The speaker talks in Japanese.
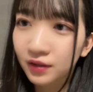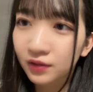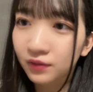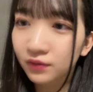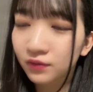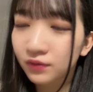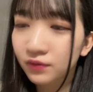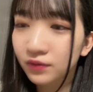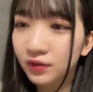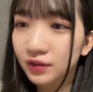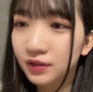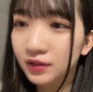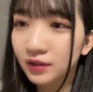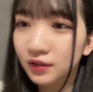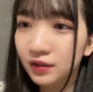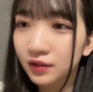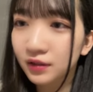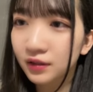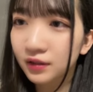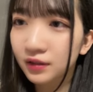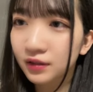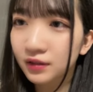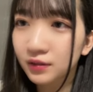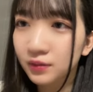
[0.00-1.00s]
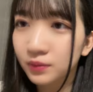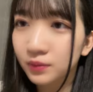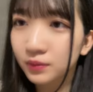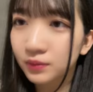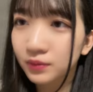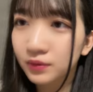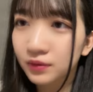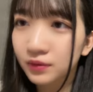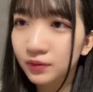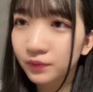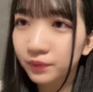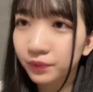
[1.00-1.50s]
きのお母さんにじめ
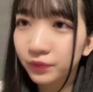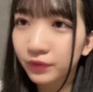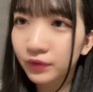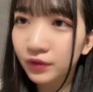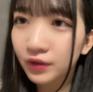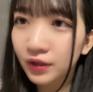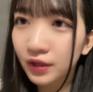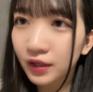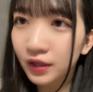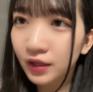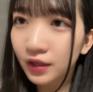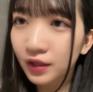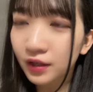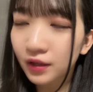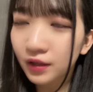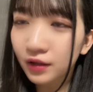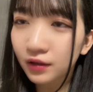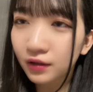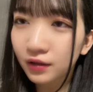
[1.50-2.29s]
ましてねえ